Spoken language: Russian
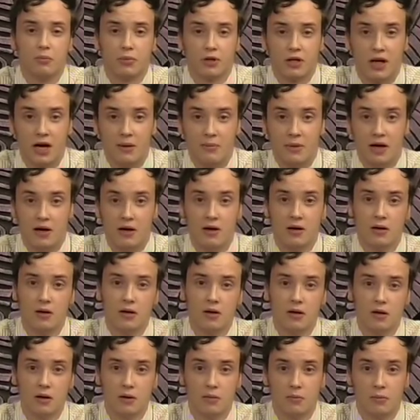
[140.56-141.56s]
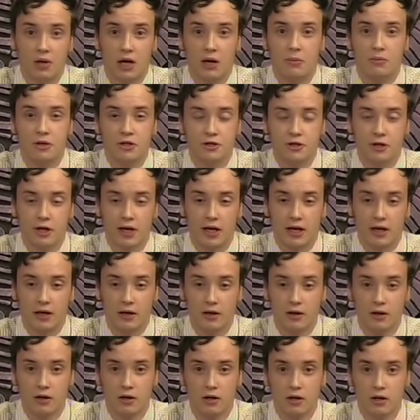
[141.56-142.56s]
пламя пообещай,
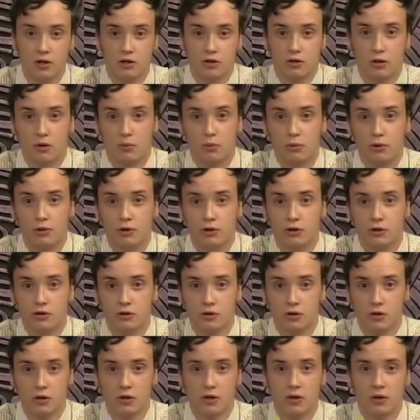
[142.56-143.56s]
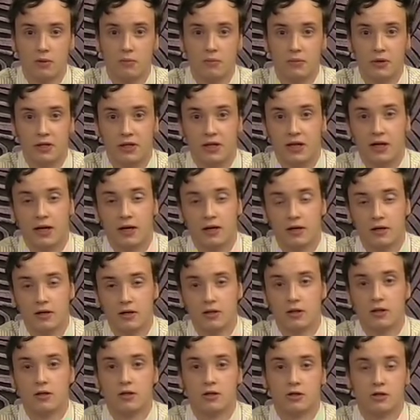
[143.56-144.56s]
что будешь меня
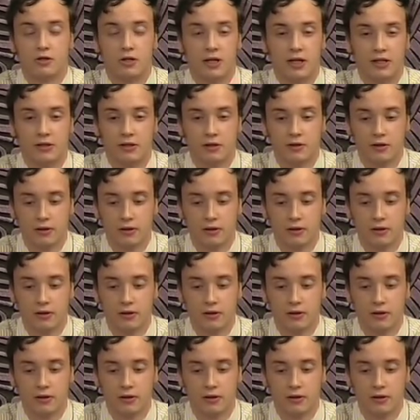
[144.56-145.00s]
ждать.